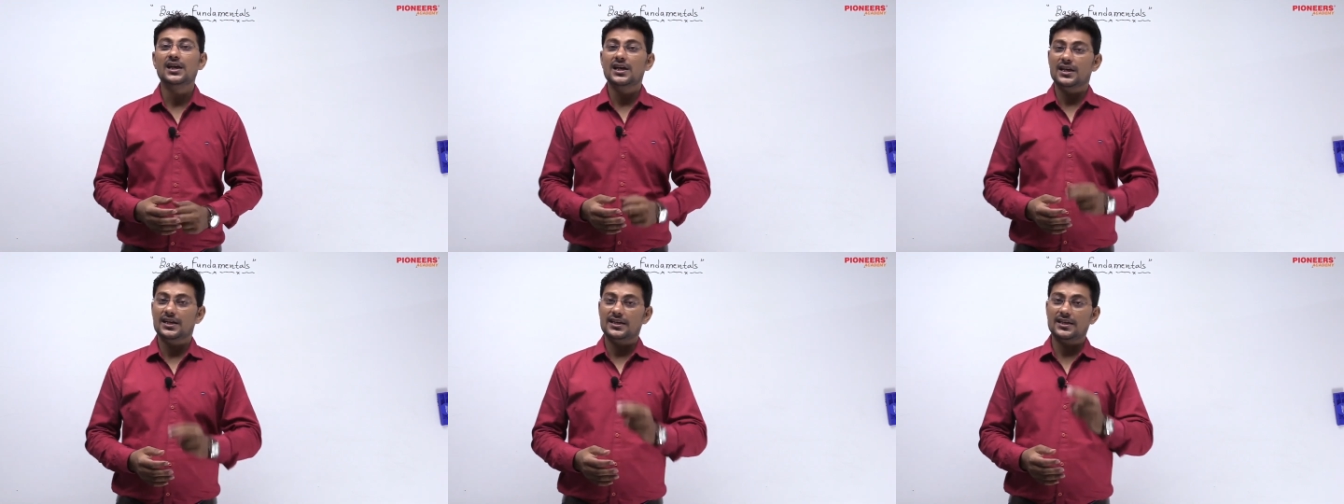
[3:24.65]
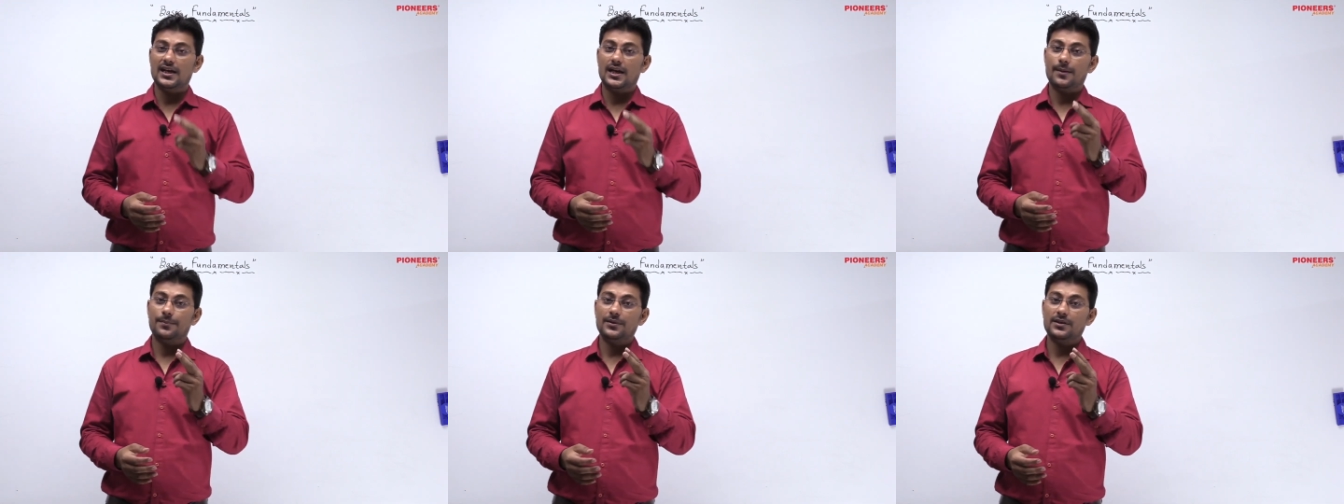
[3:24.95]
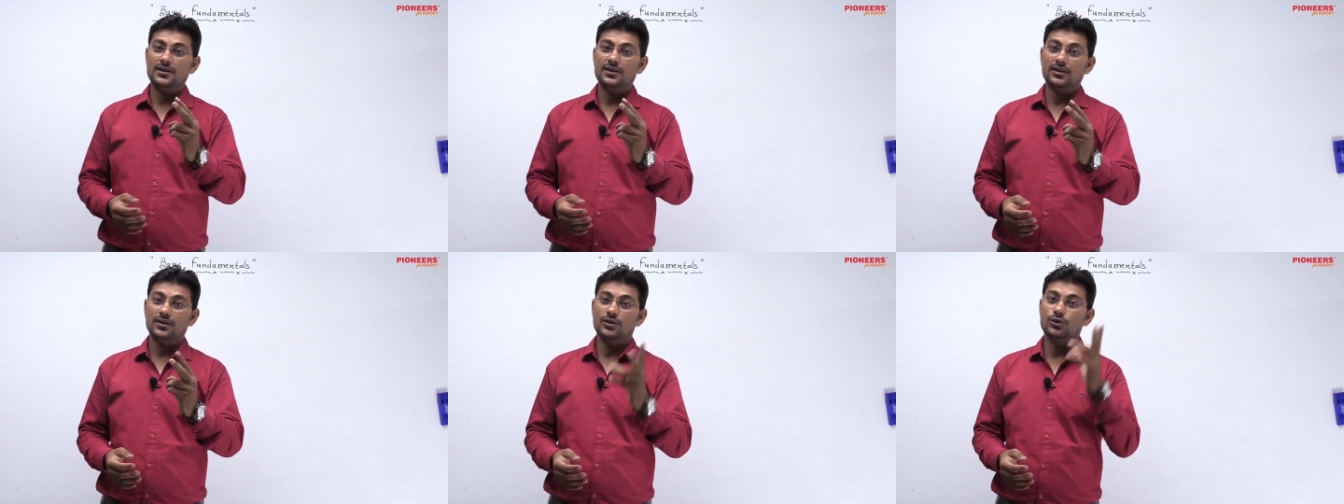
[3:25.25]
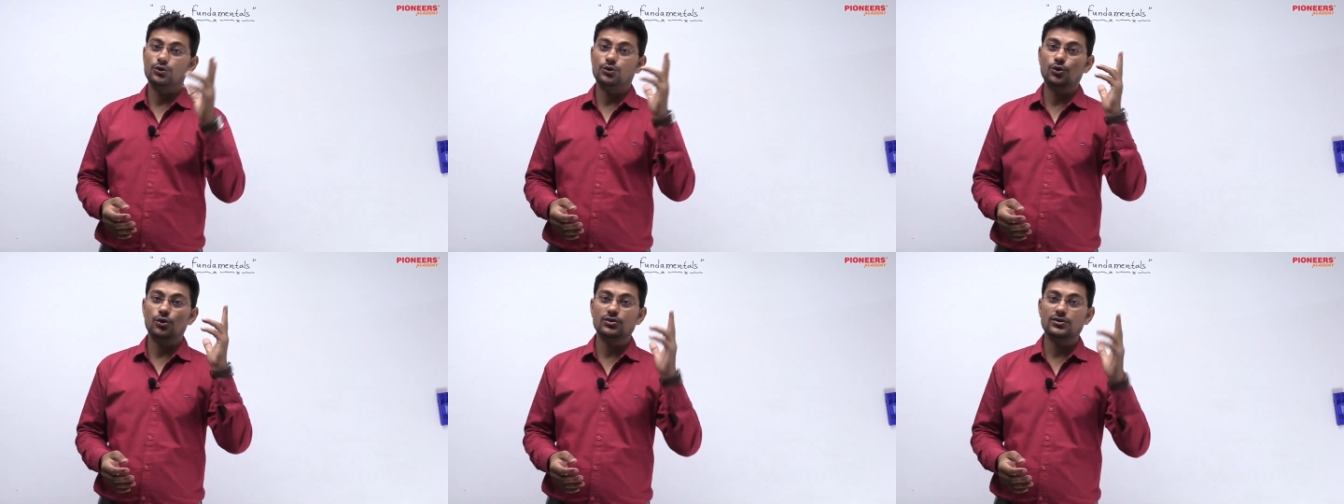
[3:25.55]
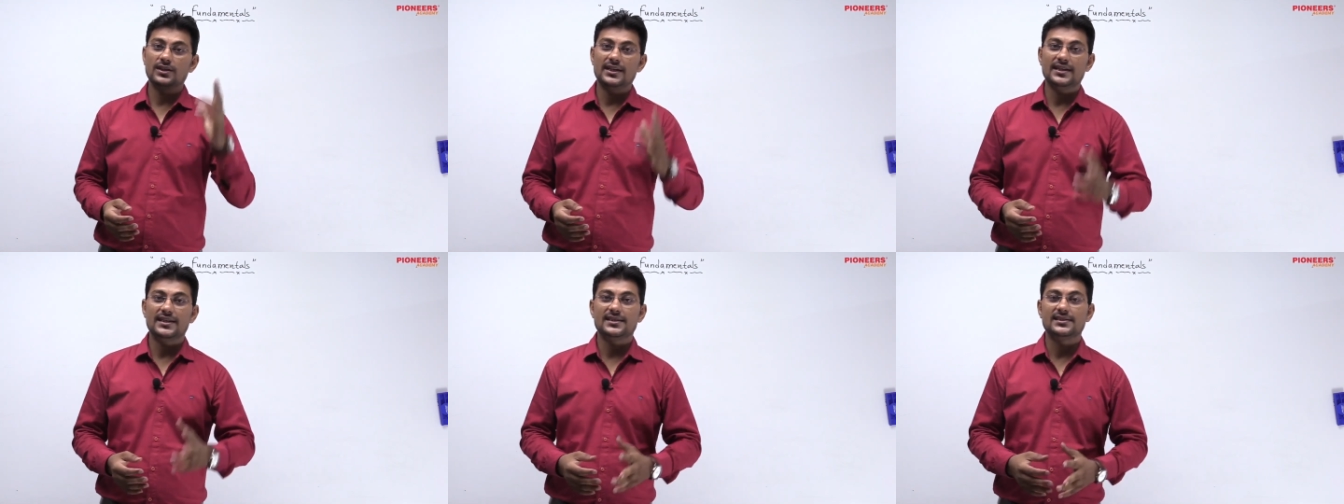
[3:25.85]
यहाँ पर दो
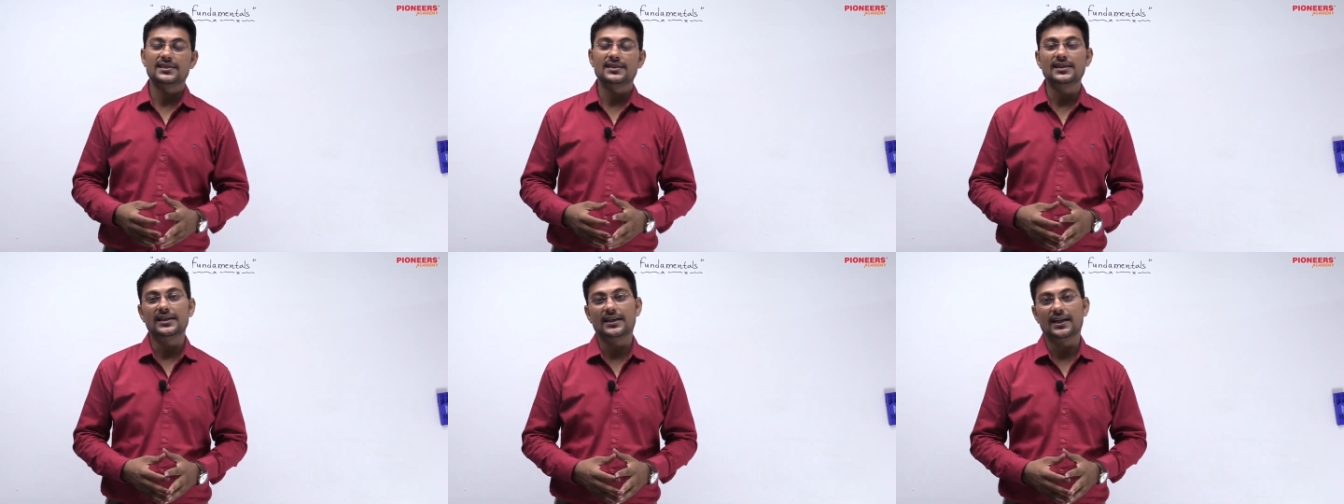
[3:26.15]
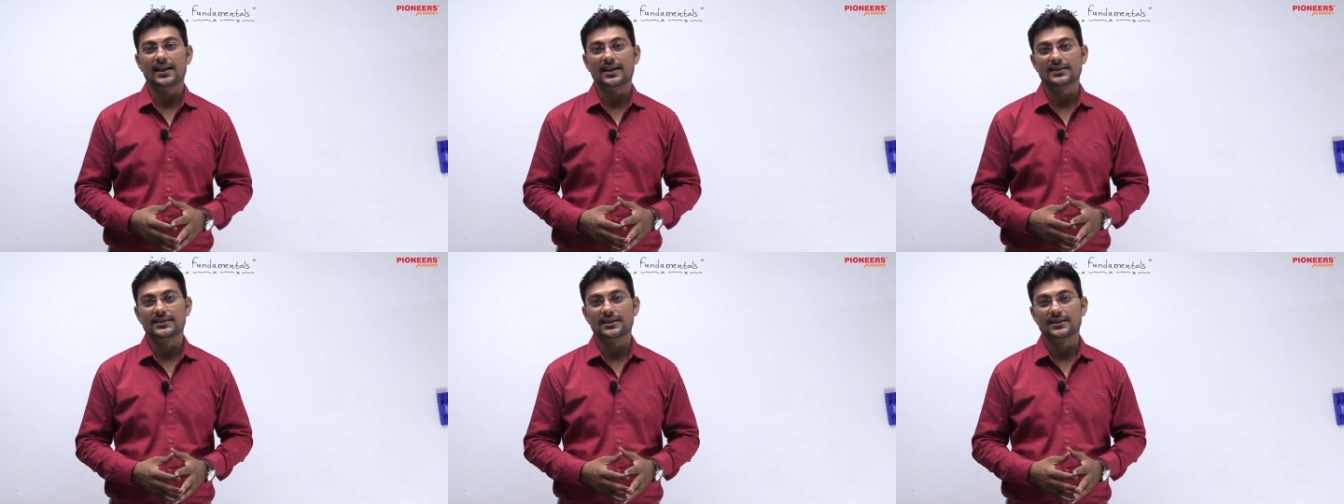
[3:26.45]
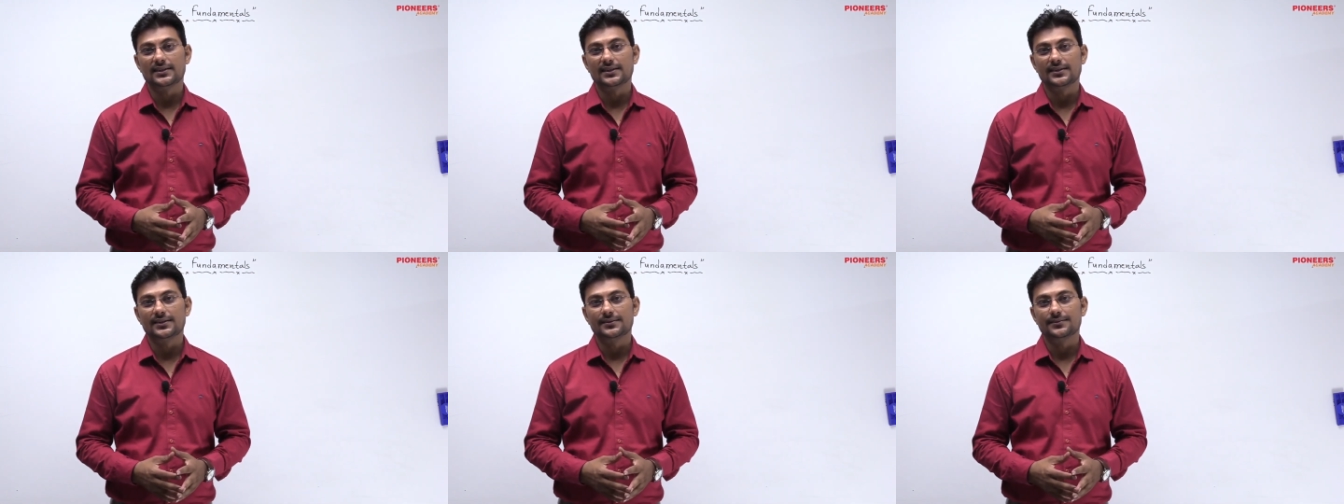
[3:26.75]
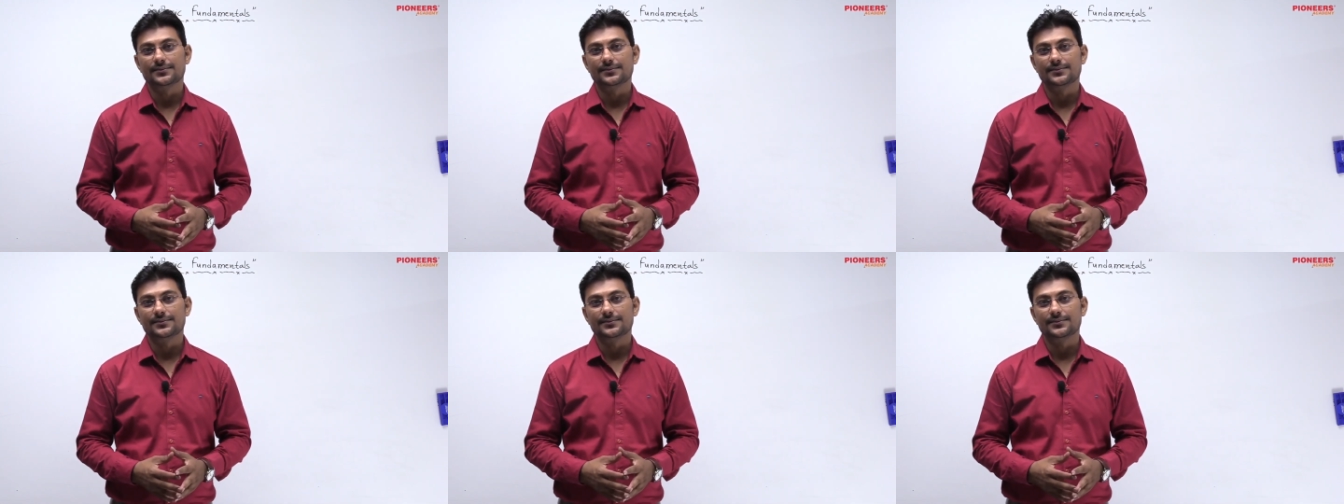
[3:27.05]
तरीके से निकाला जाता है